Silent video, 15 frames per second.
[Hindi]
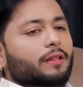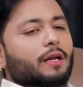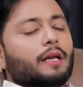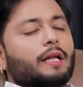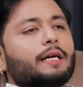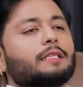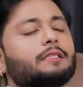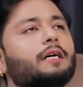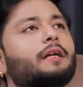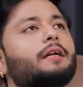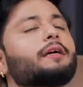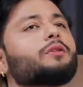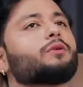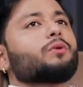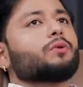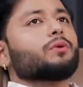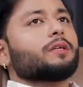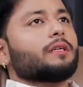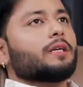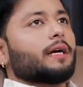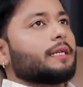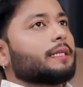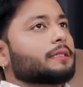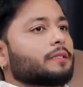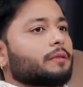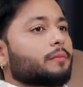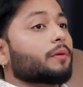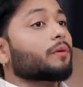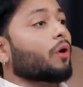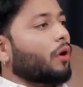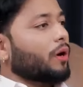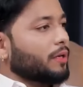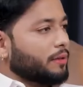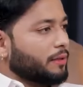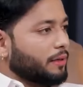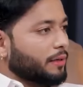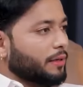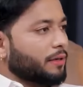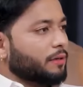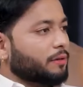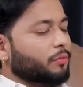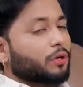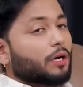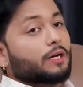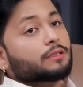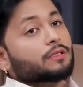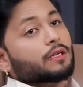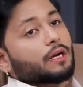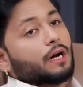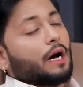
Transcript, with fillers: अंदर लेके जा रहे हैं दोनों की आइए सर मैं बोले और अंदर रखे घर बोले हाँ सर